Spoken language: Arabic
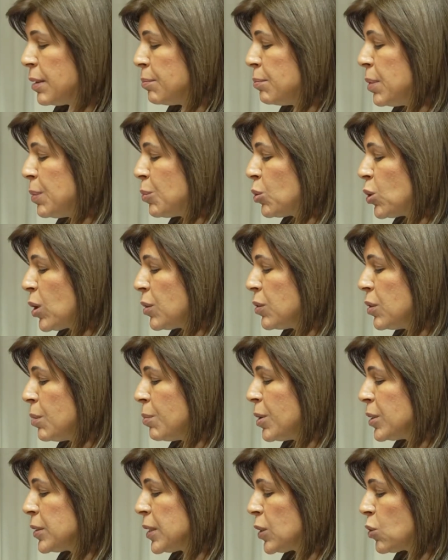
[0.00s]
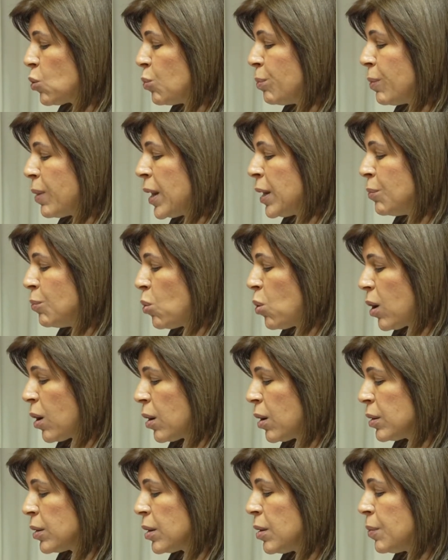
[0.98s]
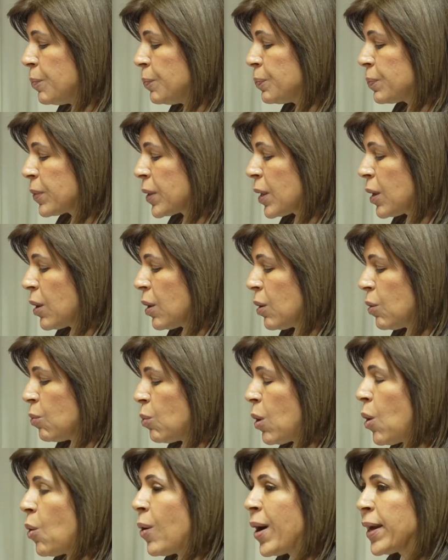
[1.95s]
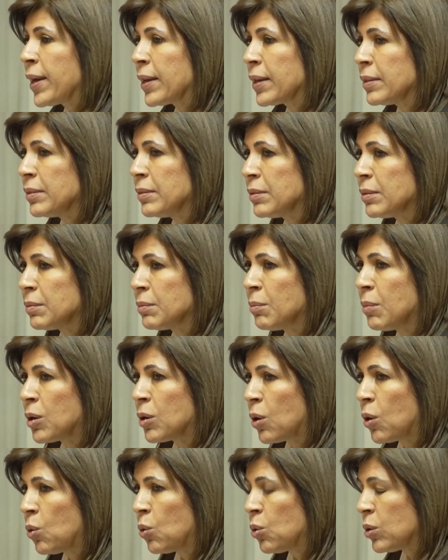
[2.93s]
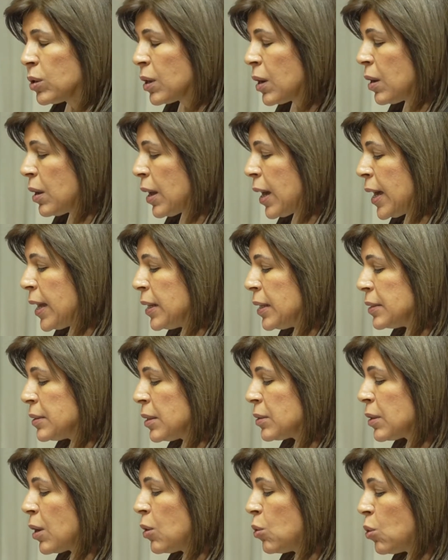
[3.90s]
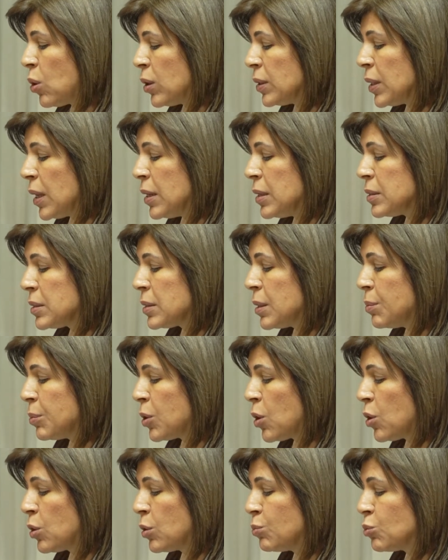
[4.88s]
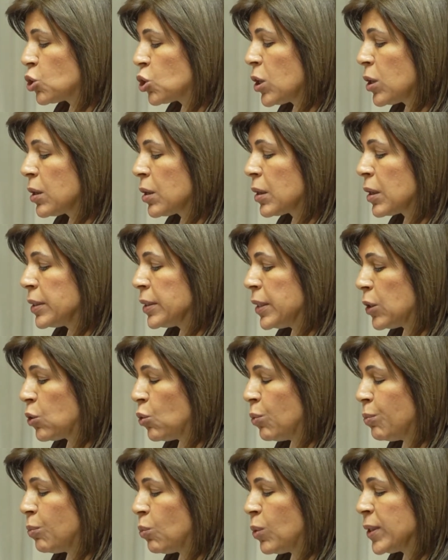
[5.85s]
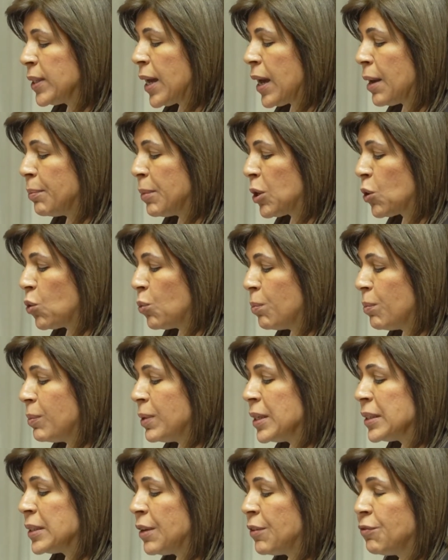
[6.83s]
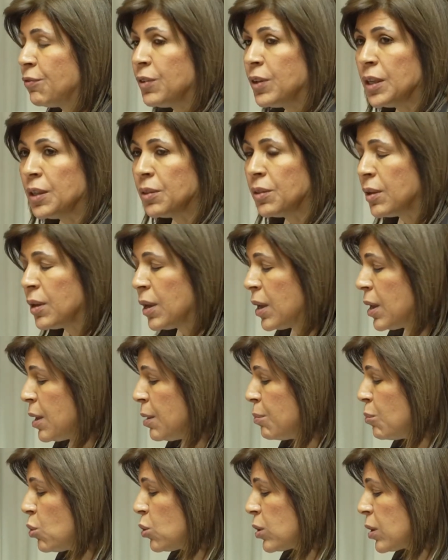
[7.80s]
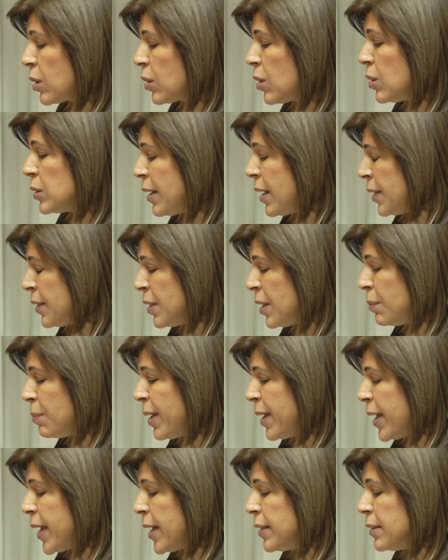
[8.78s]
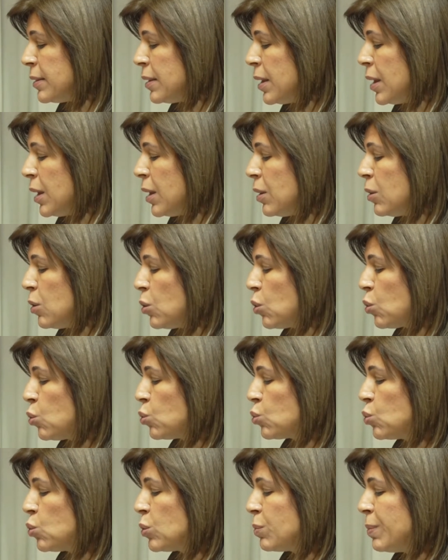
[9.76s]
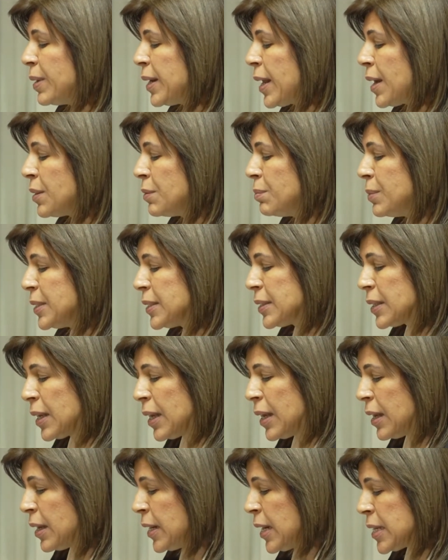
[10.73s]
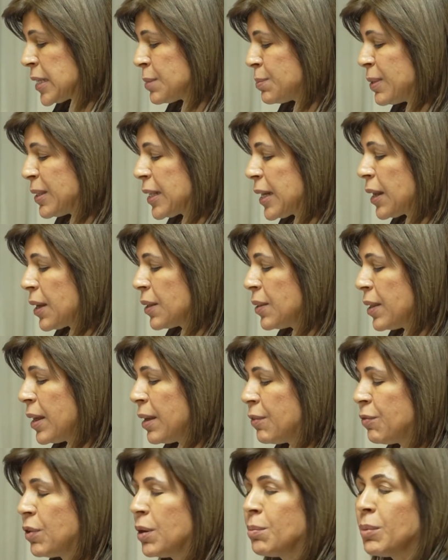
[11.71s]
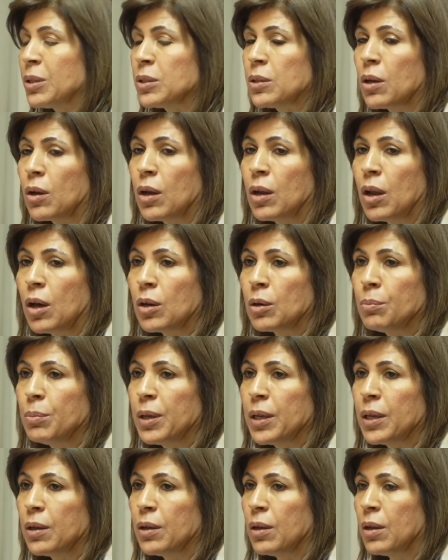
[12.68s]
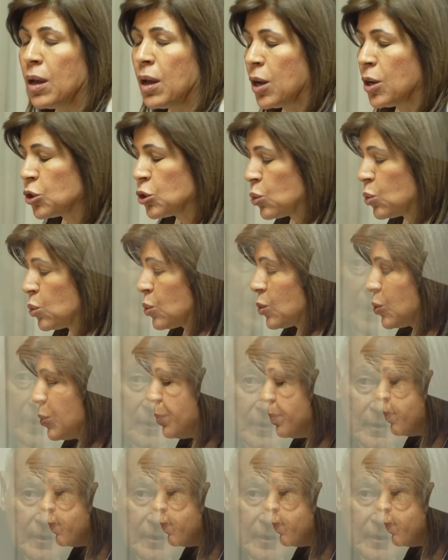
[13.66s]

بمنظماتكم الموقرة وأؤكد مرة أخرى على تطلعنا لاستمرار مشاركتكم ودعمكم لتنفيذ مخرجات هذا البيان للخروج من أزمة من أزمة الغذاء في المنطقة العربية أشكركم